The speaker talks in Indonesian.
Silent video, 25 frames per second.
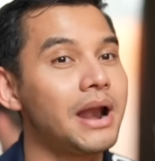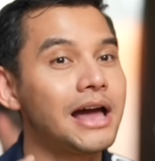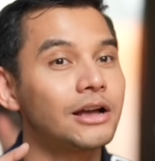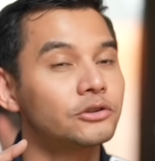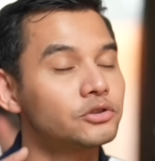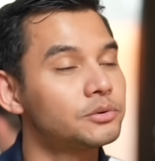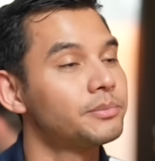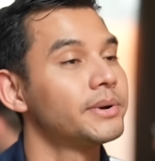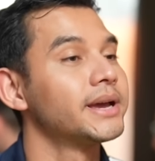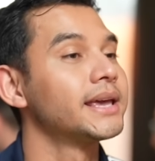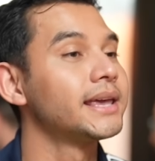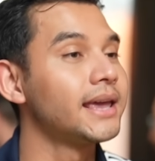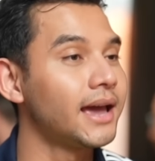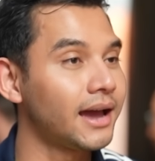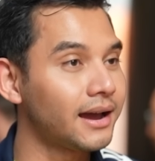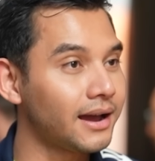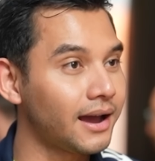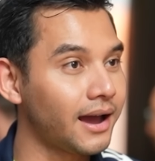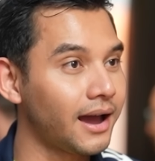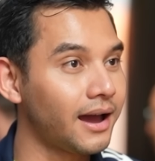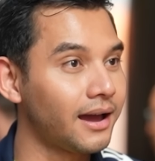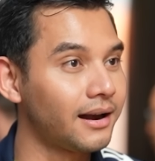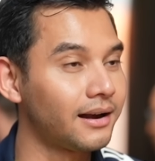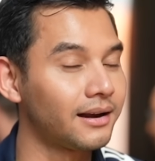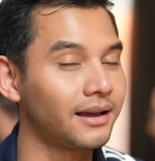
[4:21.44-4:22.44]
langsung
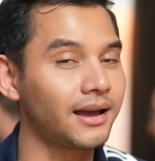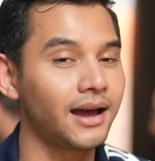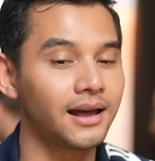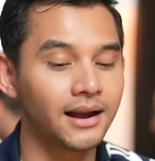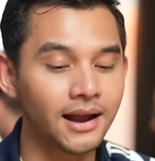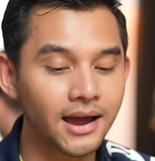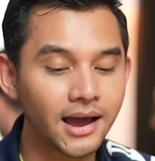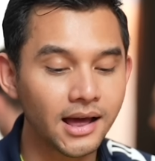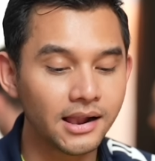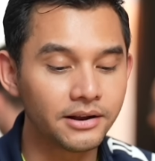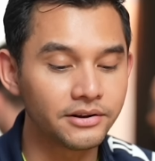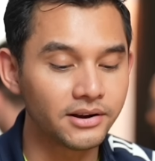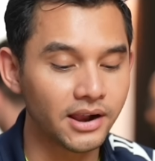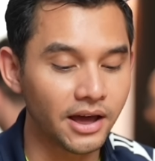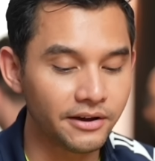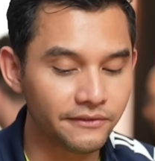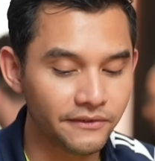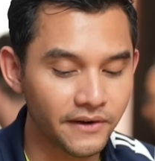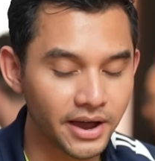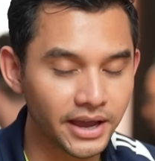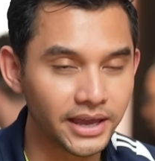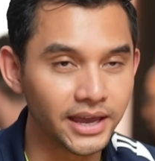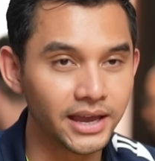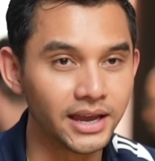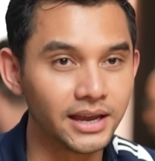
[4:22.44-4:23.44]
mengiyakan karena Galeri
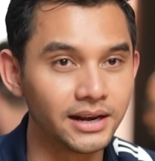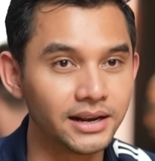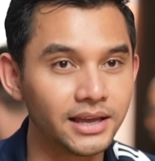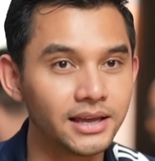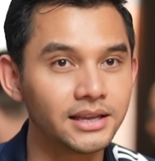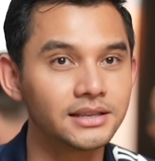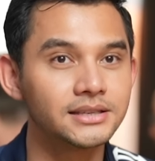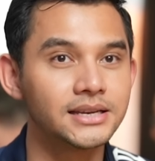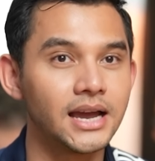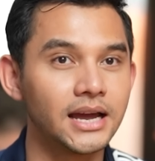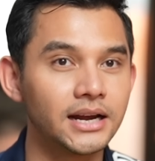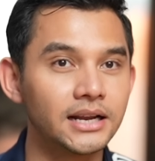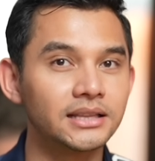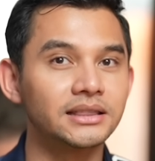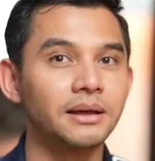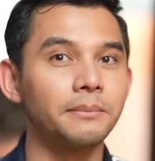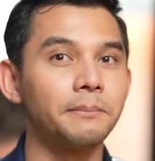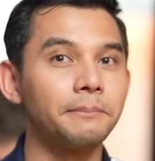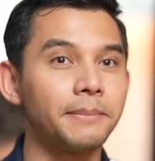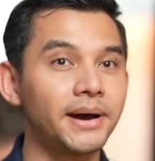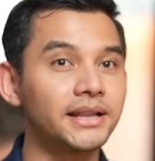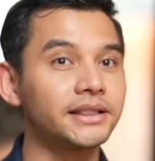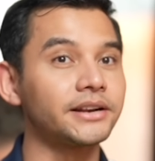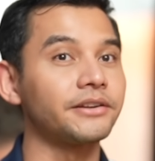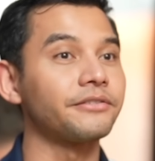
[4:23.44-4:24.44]
Lafayette ini jadi
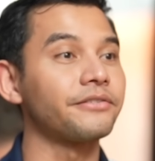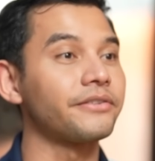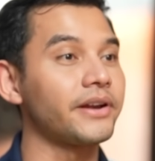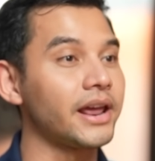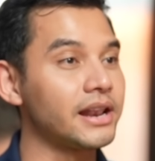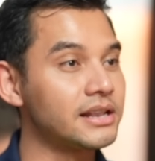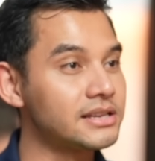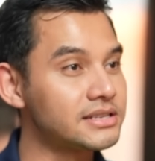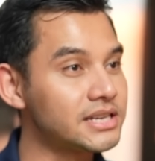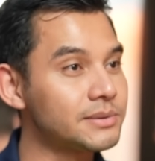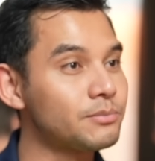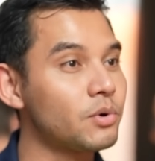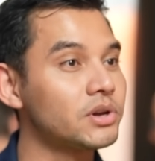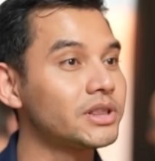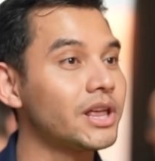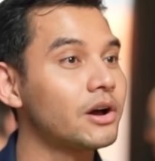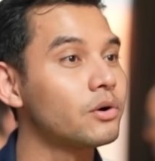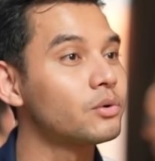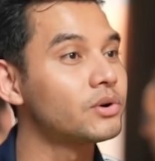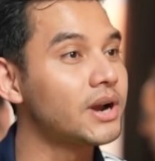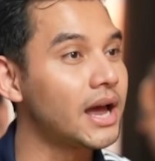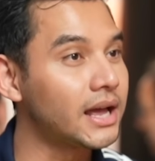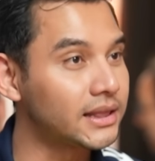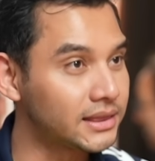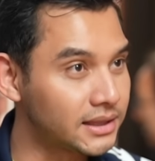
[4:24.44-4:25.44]
tempat referensi buat
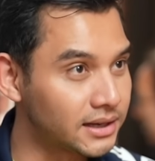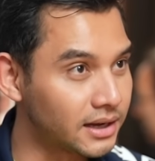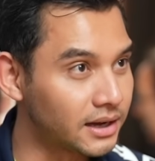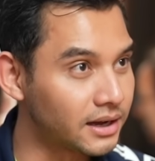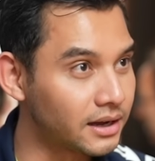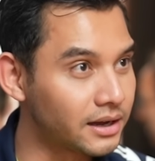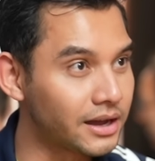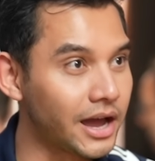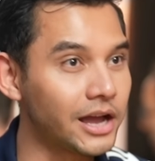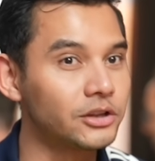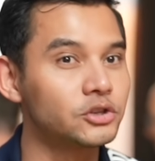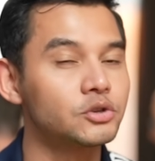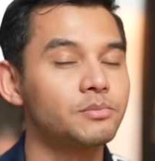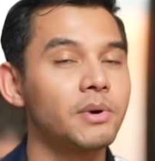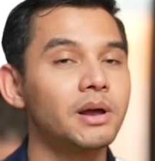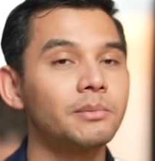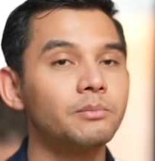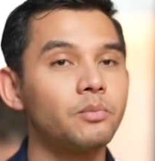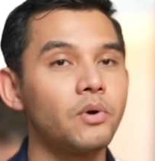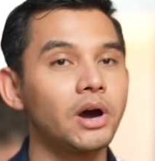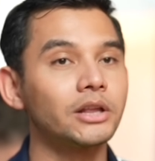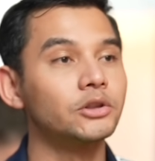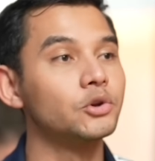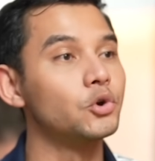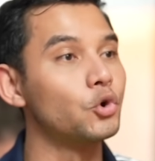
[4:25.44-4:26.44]
aku datang. Gak
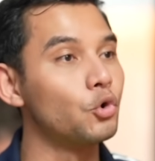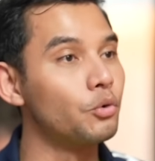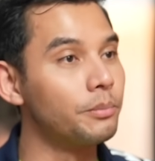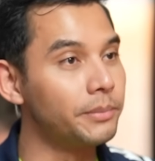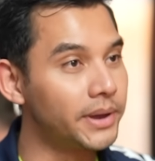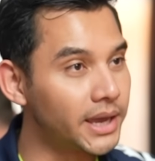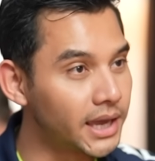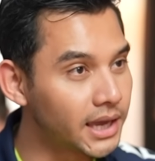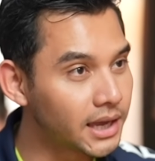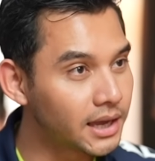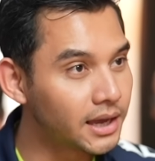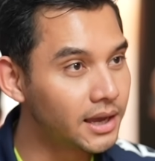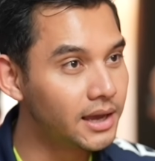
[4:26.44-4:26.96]
cuman buat grooming,